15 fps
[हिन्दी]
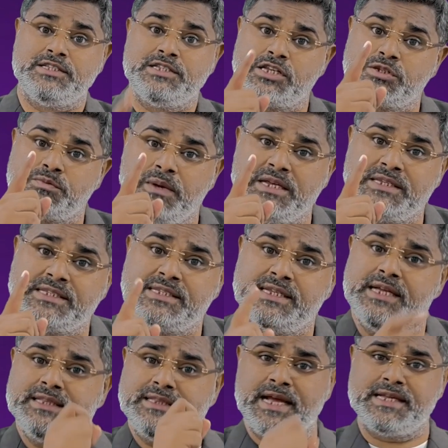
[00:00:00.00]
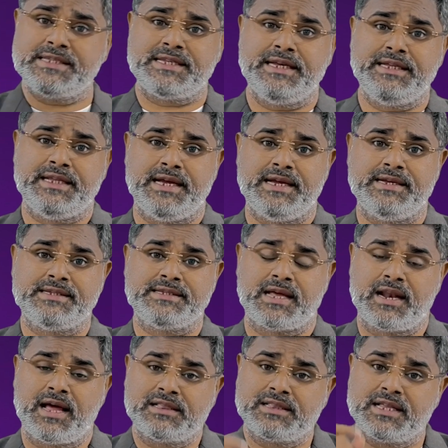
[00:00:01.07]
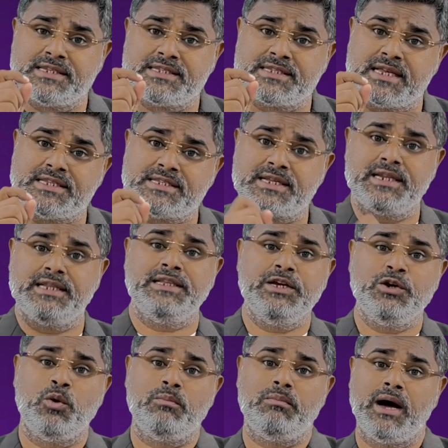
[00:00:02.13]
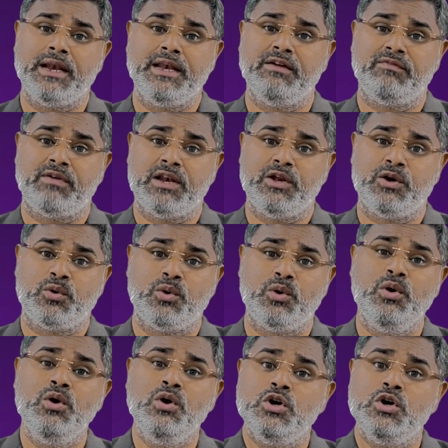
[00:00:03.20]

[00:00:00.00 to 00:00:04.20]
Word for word: जिसमें सीधे सीधे सनातन संस्कृति को मानने वाले को